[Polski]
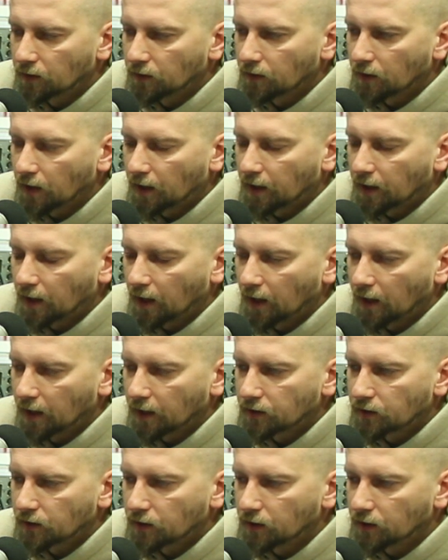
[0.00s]

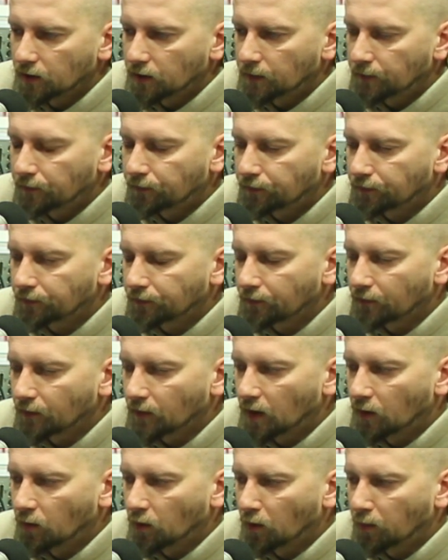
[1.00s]
EKR, czyli mm,
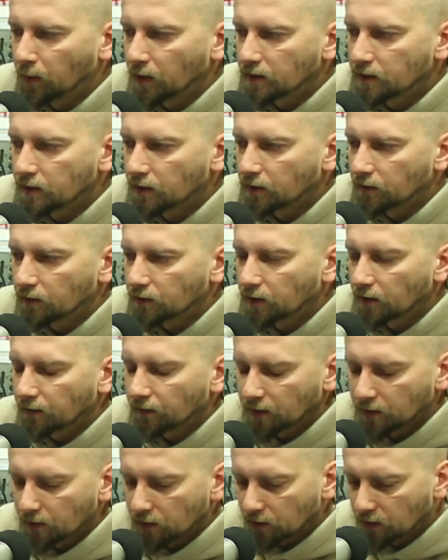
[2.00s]
Europejscy
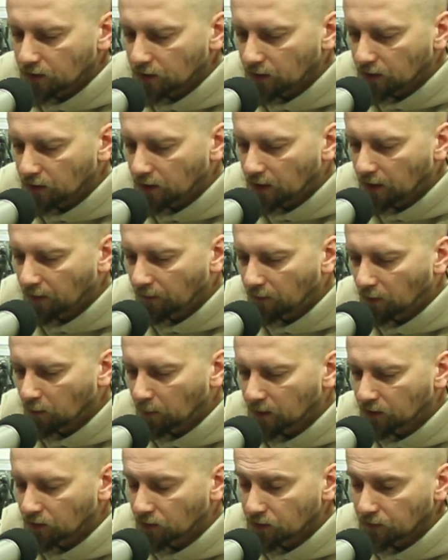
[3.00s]
Konserwatyści i
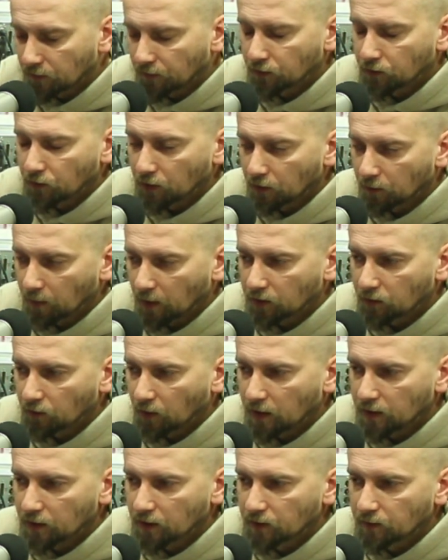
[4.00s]
Reformatorzy, w którym
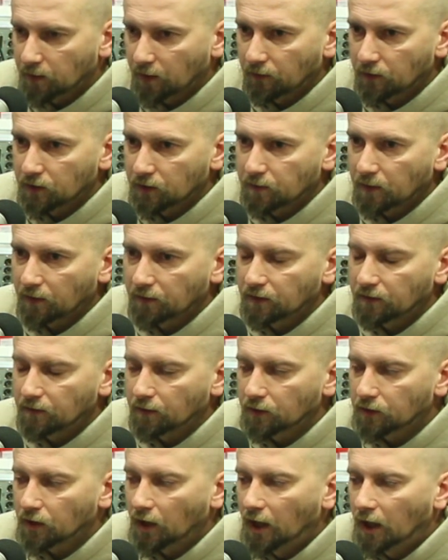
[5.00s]
aktualnie jest Prawo i
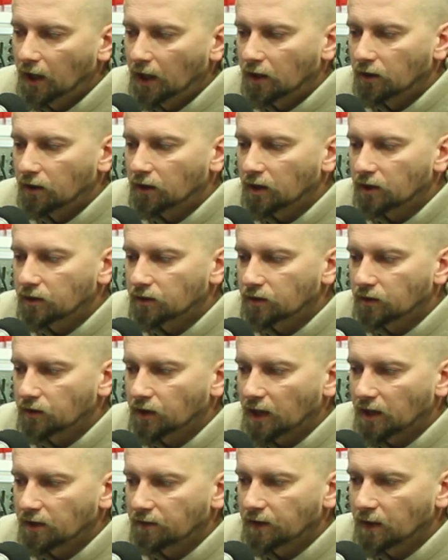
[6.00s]
Sprawiedliwość, no ale
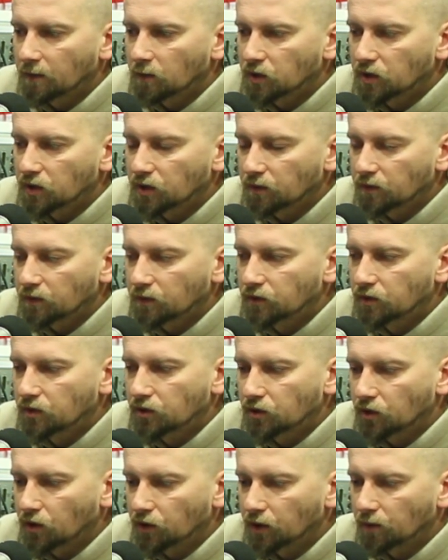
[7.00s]
doskonale wiemy, że
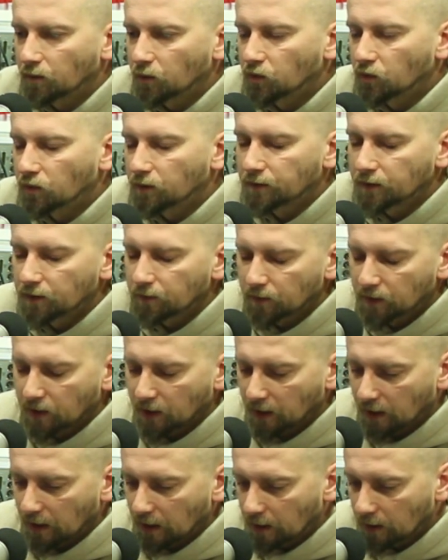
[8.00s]
trzonem głównym
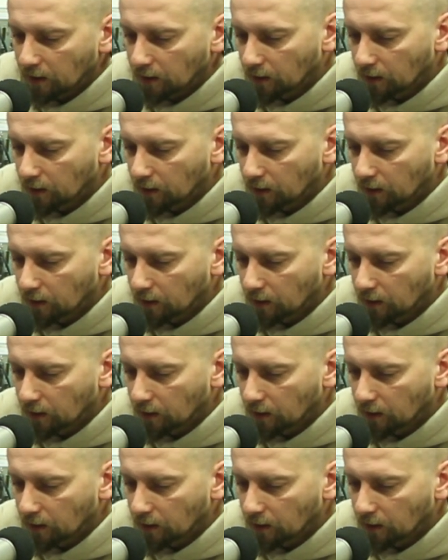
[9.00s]
tej,